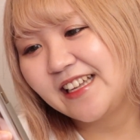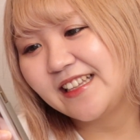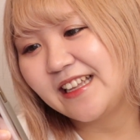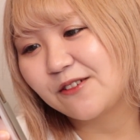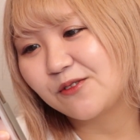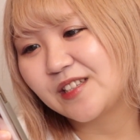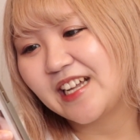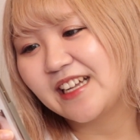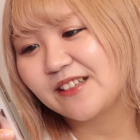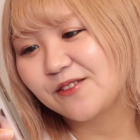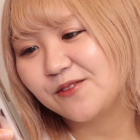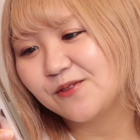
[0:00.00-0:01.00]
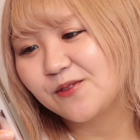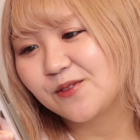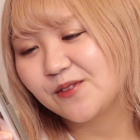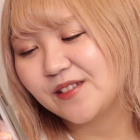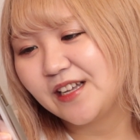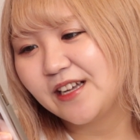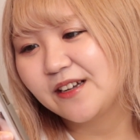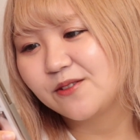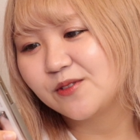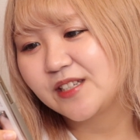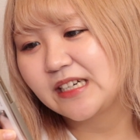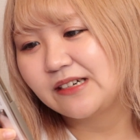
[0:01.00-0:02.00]
う。で、猫タンということで、
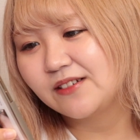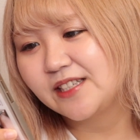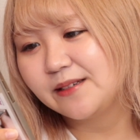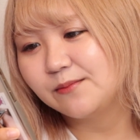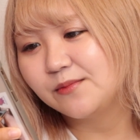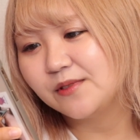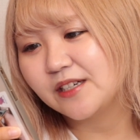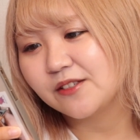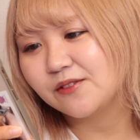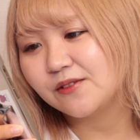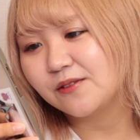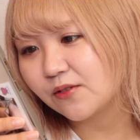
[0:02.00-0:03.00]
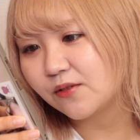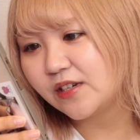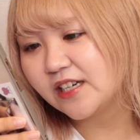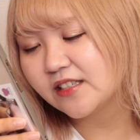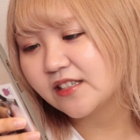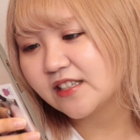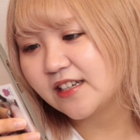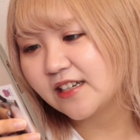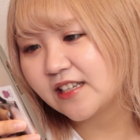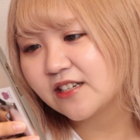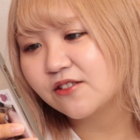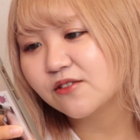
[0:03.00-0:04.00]
こちらは全部取り外しが
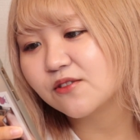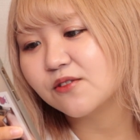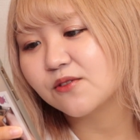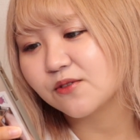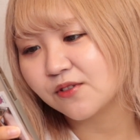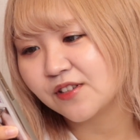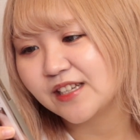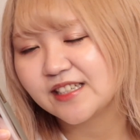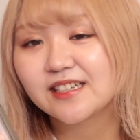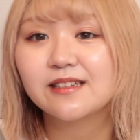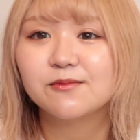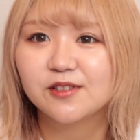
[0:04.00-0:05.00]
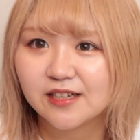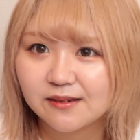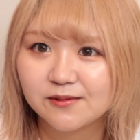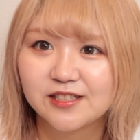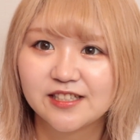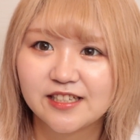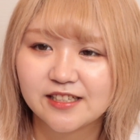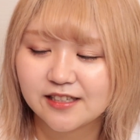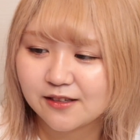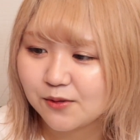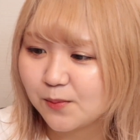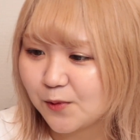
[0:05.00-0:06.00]
効くということで、さっきも言ったかもしれないです
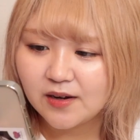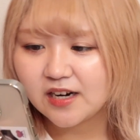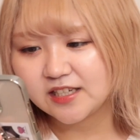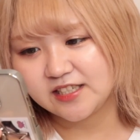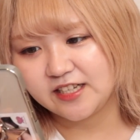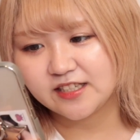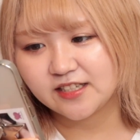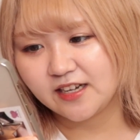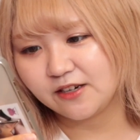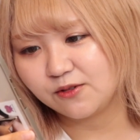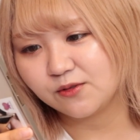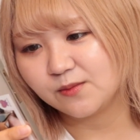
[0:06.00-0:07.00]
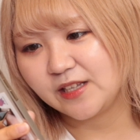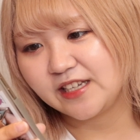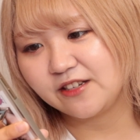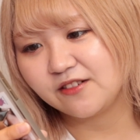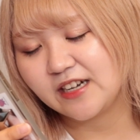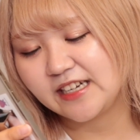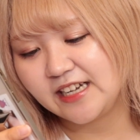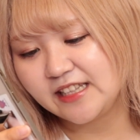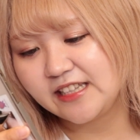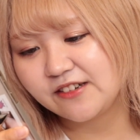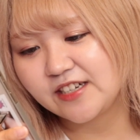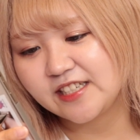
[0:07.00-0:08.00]
けど、バラして使えることもできるか
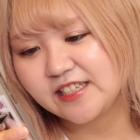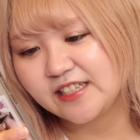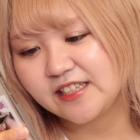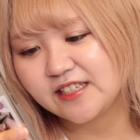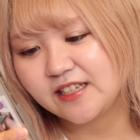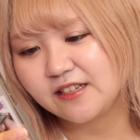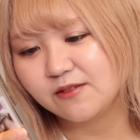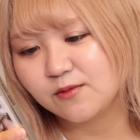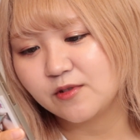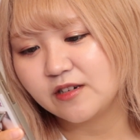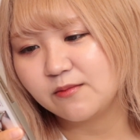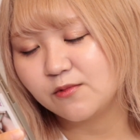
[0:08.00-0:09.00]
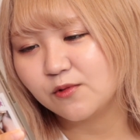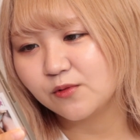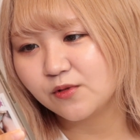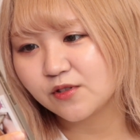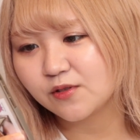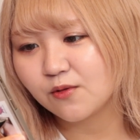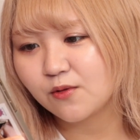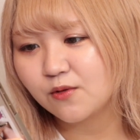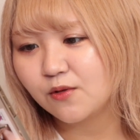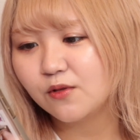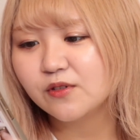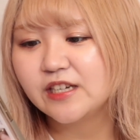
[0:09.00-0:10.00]
なっていう感じなんですけども、これはもうほんと速
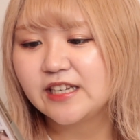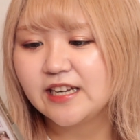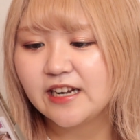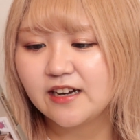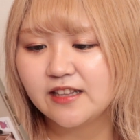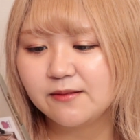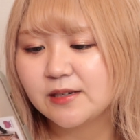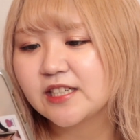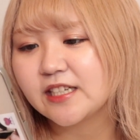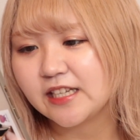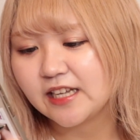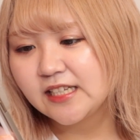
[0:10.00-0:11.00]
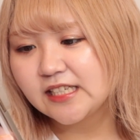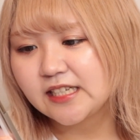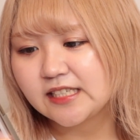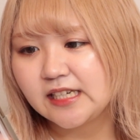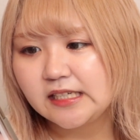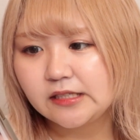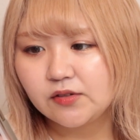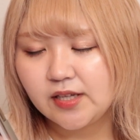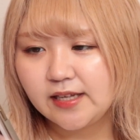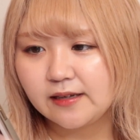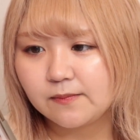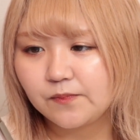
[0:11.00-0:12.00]
攻売り切れが出ましたね。確か最初
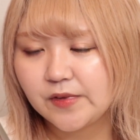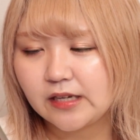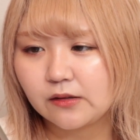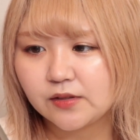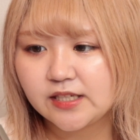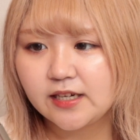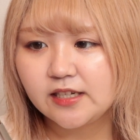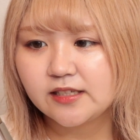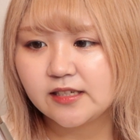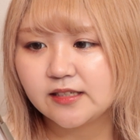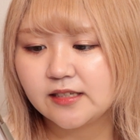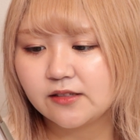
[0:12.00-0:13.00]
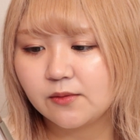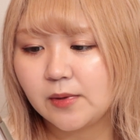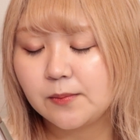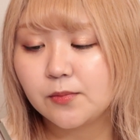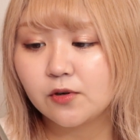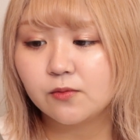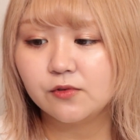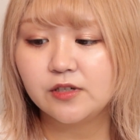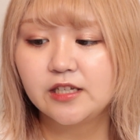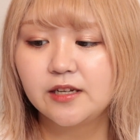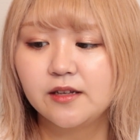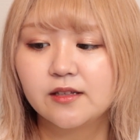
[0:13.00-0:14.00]
ね、世界先生のメンプロも売
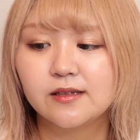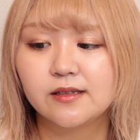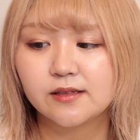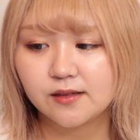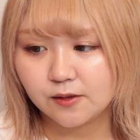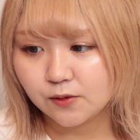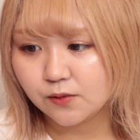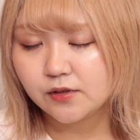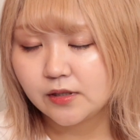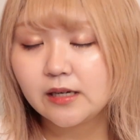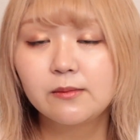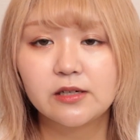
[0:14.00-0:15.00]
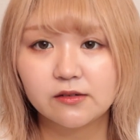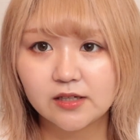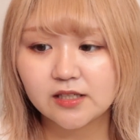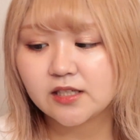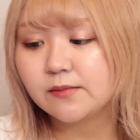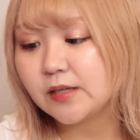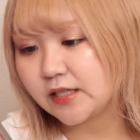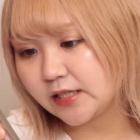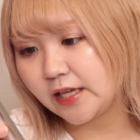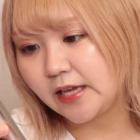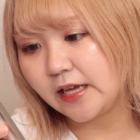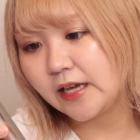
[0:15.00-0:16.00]
り切れてたんですけど、それはまあ復活しまし
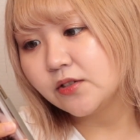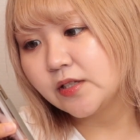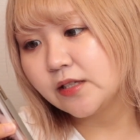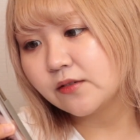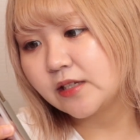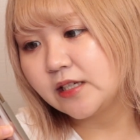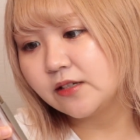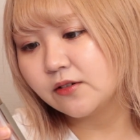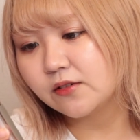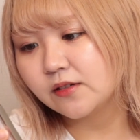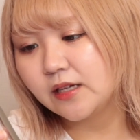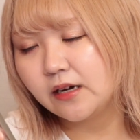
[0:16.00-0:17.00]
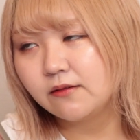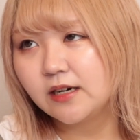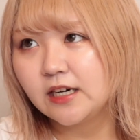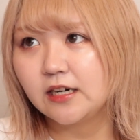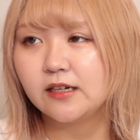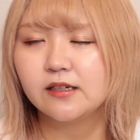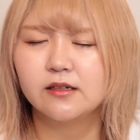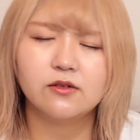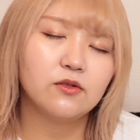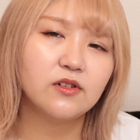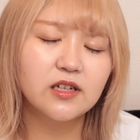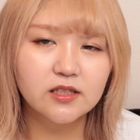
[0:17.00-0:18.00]
て、優勢のキーホルダーは、
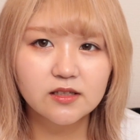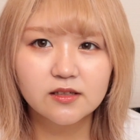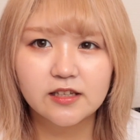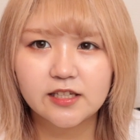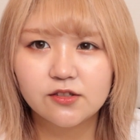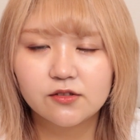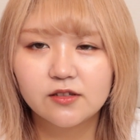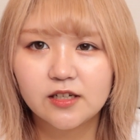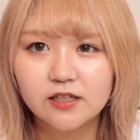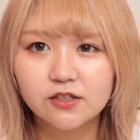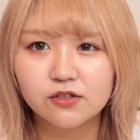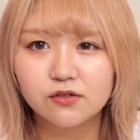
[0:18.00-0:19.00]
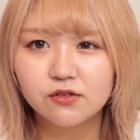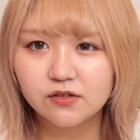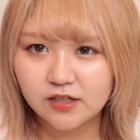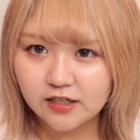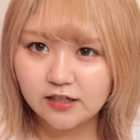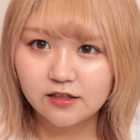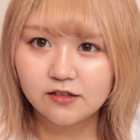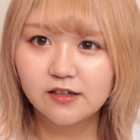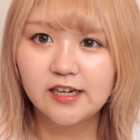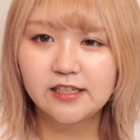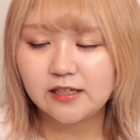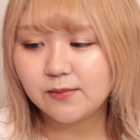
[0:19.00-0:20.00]
6月下旬かな中旬かなく
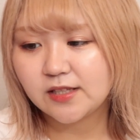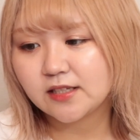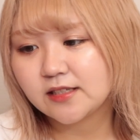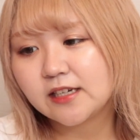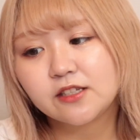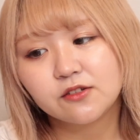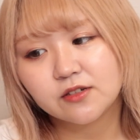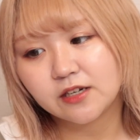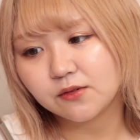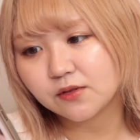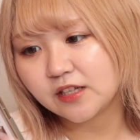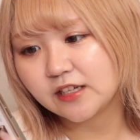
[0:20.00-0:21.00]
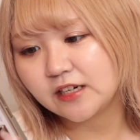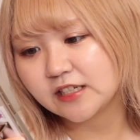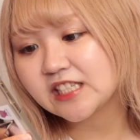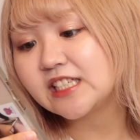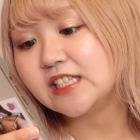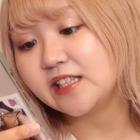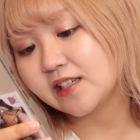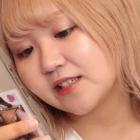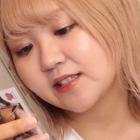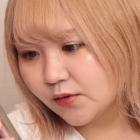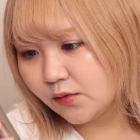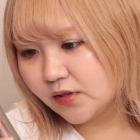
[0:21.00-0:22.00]
らいにまた再入荷予定らしいで
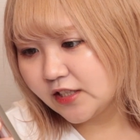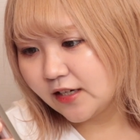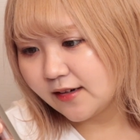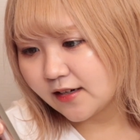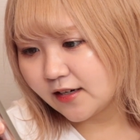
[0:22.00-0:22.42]
す。そうちゃん